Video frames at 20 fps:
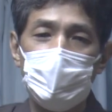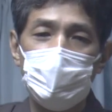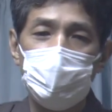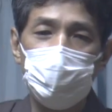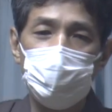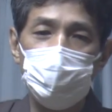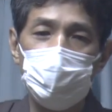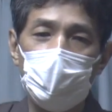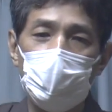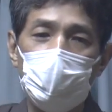
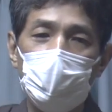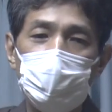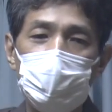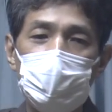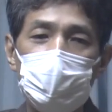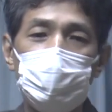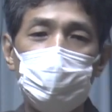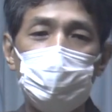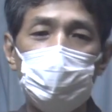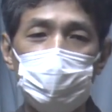そうすると本
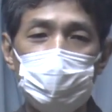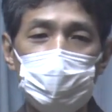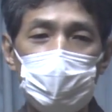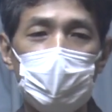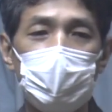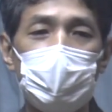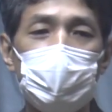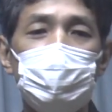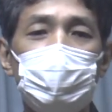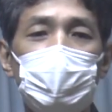人とし
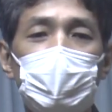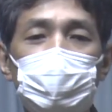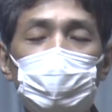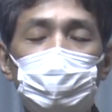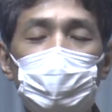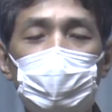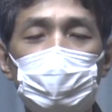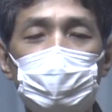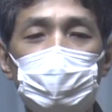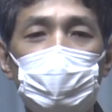てな
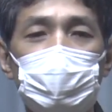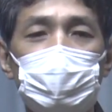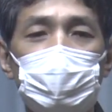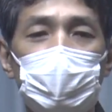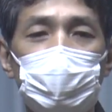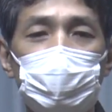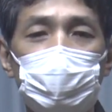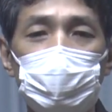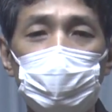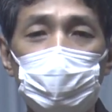すべき
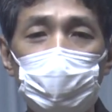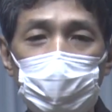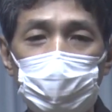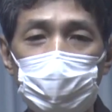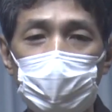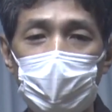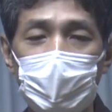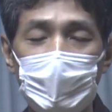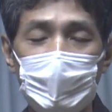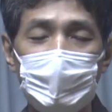実践の一
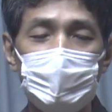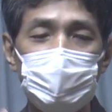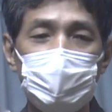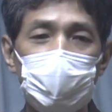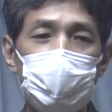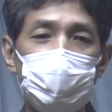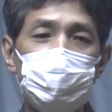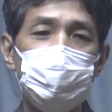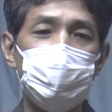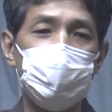つは
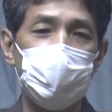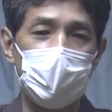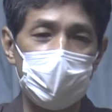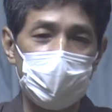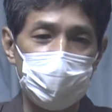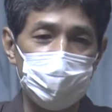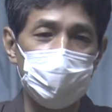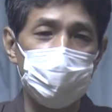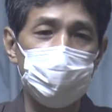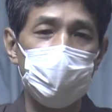感
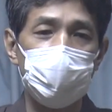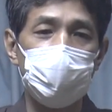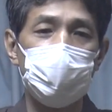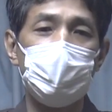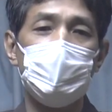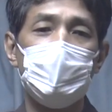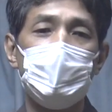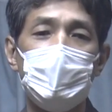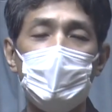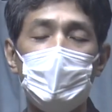謝ですね
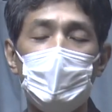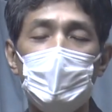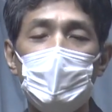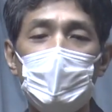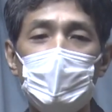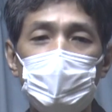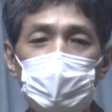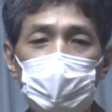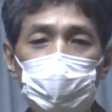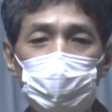
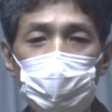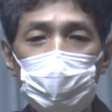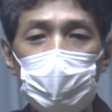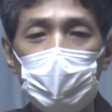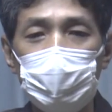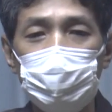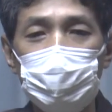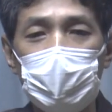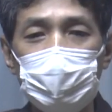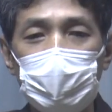自分
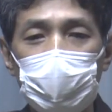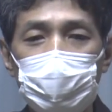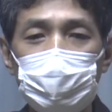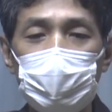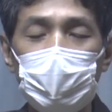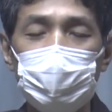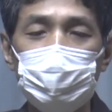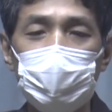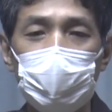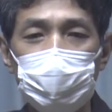は今足り
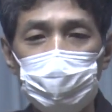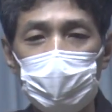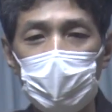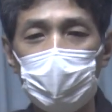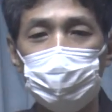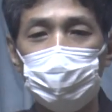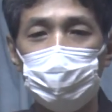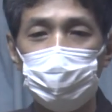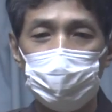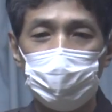ない足り
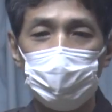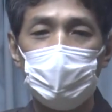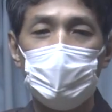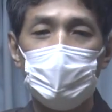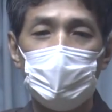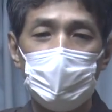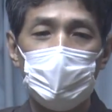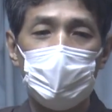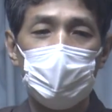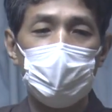ない、
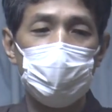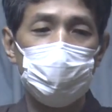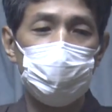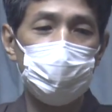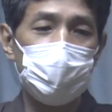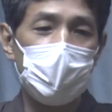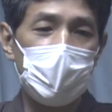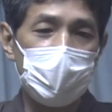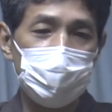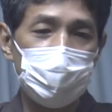え
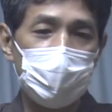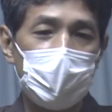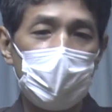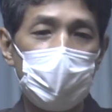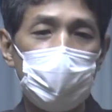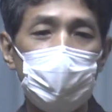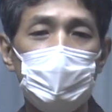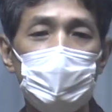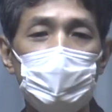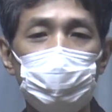不満
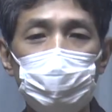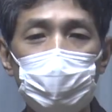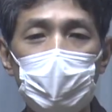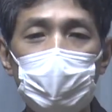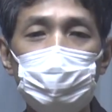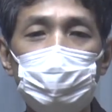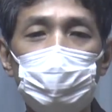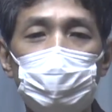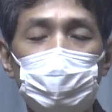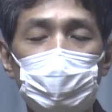が不
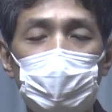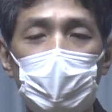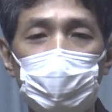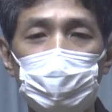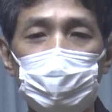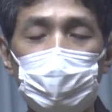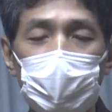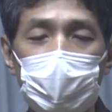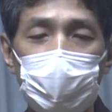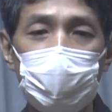満足が
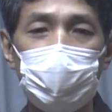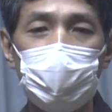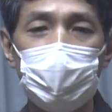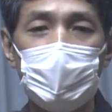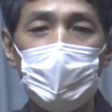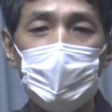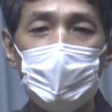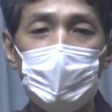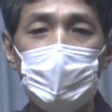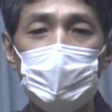あって
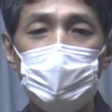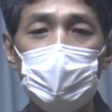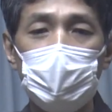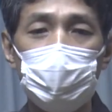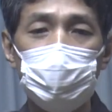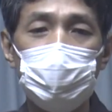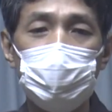でも